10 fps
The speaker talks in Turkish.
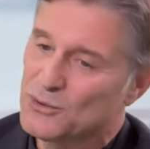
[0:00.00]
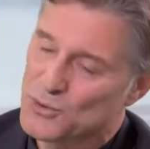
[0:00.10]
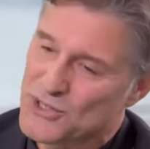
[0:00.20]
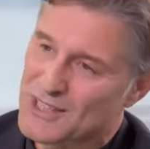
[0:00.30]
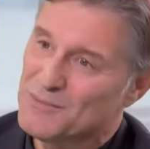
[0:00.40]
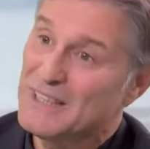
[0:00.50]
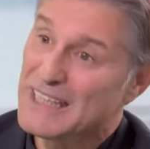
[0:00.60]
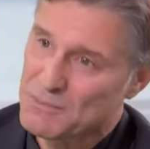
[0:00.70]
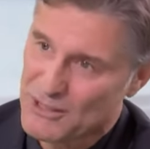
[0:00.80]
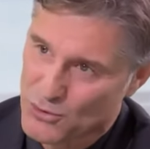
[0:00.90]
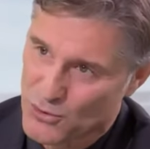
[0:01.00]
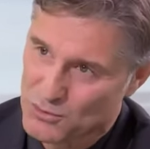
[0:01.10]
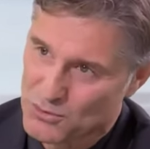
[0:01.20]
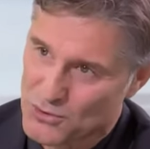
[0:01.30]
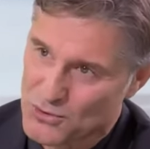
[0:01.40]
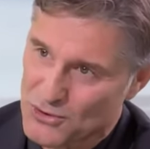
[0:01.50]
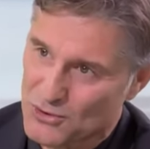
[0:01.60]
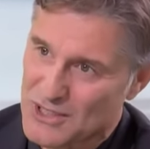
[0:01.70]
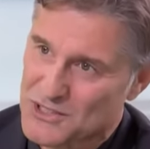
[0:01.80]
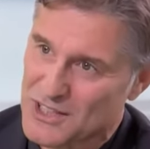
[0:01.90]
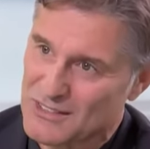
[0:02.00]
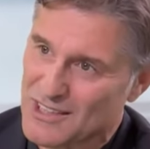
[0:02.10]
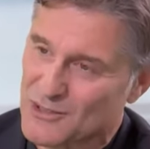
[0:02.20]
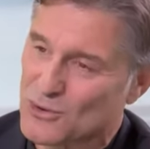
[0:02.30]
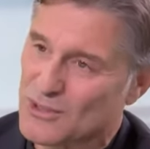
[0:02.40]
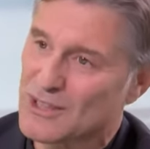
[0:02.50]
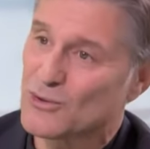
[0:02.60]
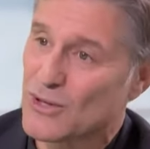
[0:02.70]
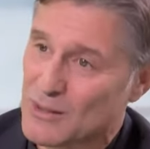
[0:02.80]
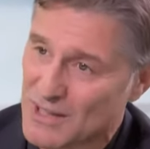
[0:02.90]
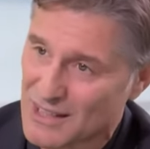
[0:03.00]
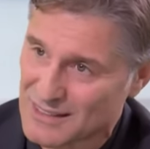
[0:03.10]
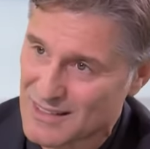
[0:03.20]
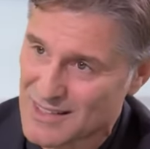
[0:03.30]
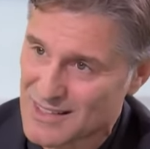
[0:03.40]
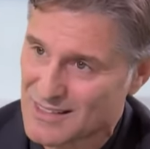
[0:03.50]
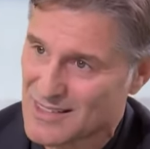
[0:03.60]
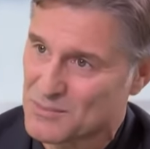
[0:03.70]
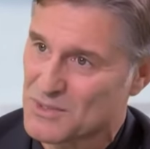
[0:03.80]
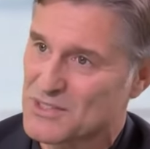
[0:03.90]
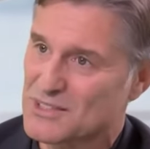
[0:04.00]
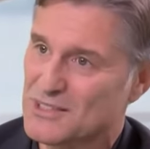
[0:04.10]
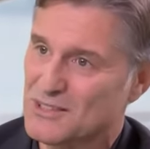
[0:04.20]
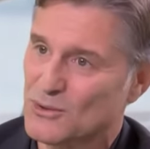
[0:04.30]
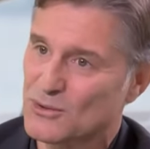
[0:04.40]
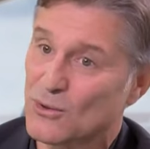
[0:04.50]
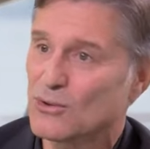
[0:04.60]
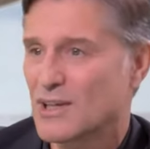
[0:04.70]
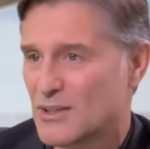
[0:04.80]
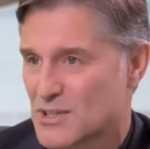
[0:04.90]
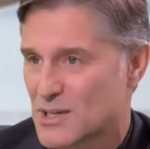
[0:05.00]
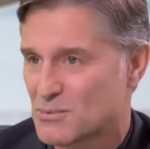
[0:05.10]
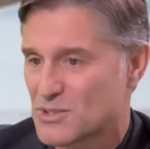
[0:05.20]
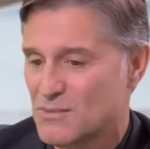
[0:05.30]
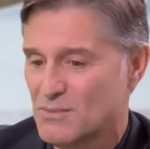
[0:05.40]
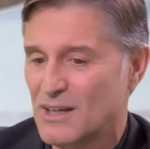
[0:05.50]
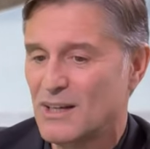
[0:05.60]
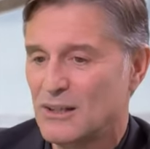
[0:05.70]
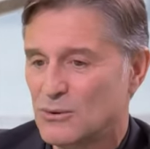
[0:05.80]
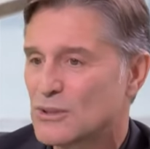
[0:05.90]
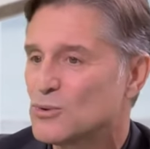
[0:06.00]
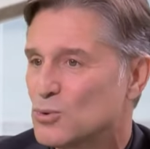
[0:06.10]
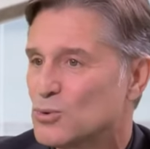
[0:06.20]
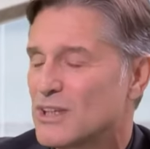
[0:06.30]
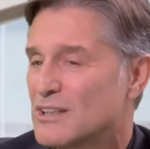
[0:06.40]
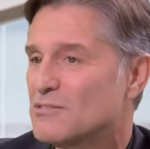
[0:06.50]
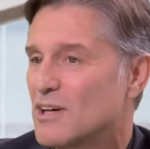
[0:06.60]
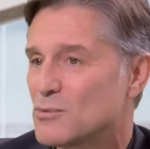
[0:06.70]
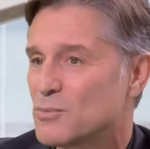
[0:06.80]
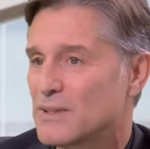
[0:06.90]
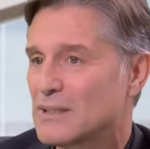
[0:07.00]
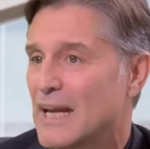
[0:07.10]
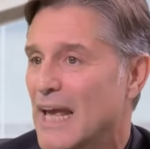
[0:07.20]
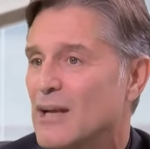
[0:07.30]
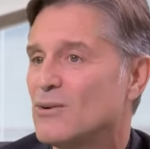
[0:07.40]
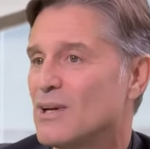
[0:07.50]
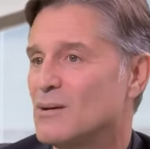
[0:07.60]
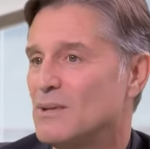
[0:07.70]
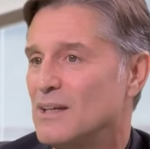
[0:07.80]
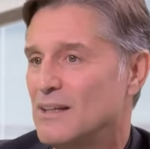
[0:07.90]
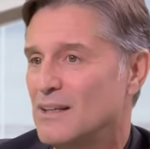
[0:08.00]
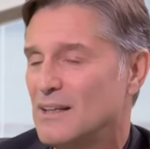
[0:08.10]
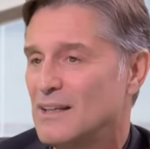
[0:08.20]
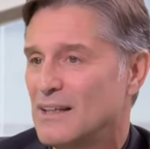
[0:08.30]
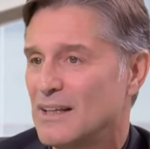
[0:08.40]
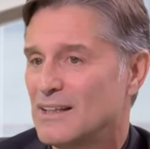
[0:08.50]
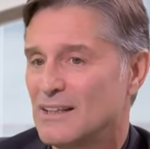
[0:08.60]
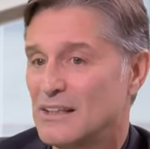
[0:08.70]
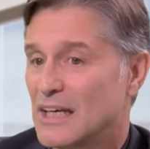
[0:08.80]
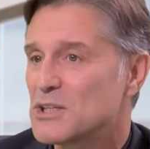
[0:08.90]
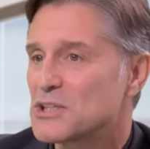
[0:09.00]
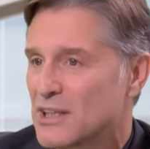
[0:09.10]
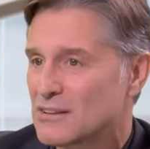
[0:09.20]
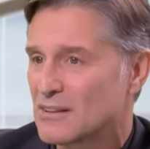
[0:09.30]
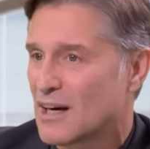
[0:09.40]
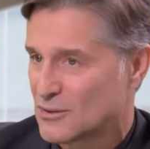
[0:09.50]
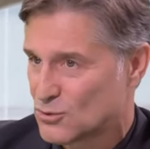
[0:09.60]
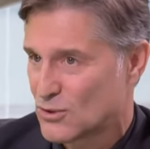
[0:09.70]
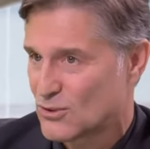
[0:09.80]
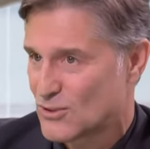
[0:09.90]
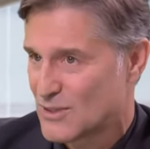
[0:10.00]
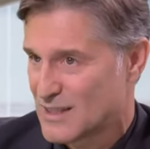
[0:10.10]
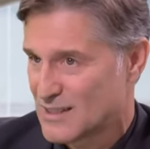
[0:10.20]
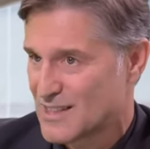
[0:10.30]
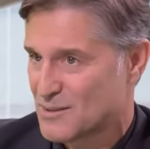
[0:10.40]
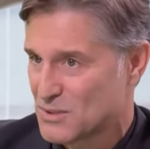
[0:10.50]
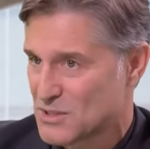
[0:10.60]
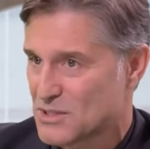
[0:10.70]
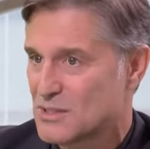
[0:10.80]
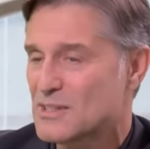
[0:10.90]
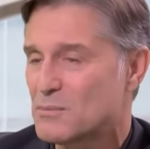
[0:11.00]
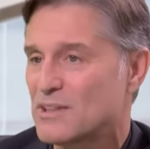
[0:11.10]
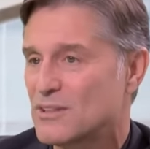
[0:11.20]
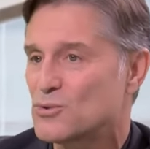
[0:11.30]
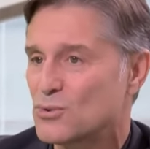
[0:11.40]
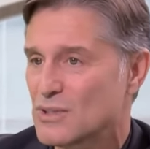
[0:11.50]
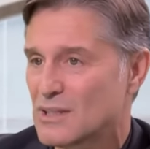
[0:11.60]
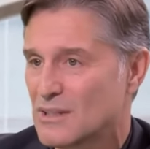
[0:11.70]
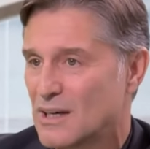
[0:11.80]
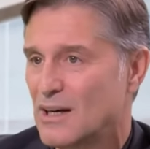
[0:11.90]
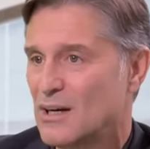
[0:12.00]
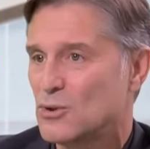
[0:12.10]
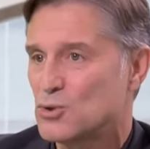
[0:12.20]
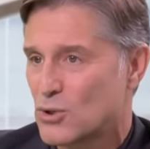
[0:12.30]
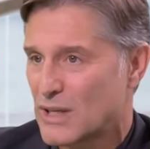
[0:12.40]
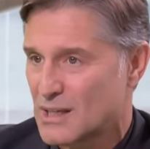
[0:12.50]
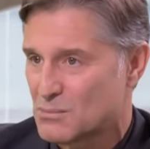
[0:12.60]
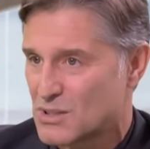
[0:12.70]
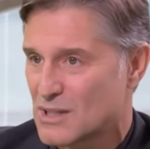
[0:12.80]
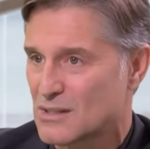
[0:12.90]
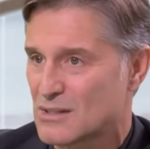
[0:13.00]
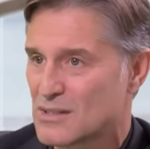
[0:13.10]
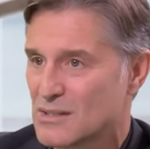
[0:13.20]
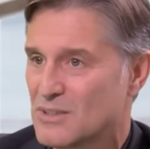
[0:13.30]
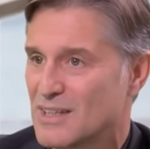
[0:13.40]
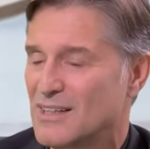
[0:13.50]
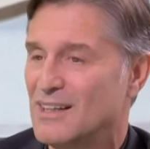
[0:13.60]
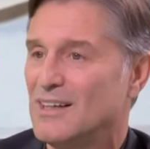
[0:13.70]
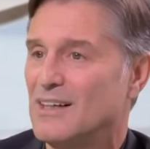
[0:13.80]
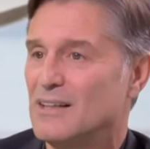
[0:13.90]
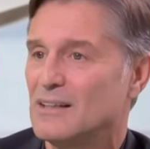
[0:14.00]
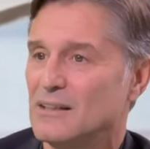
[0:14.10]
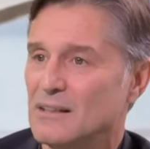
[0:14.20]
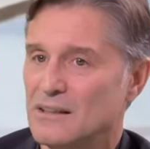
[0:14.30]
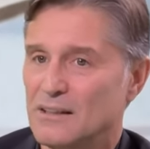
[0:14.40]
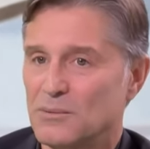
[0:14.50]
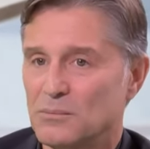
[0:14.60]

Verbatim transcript: kuzenim Hikmet Körmükçü. O da şehir tiyatrolarının önemli aktrislerinden birisidir. O da ortanca amcam. O da Türkiye'nin ve Avrupa'nın en önemli e, yarış atı antrenörlerinden birisiydi. Zamanında çünkü jokeymiş kendisi ve e,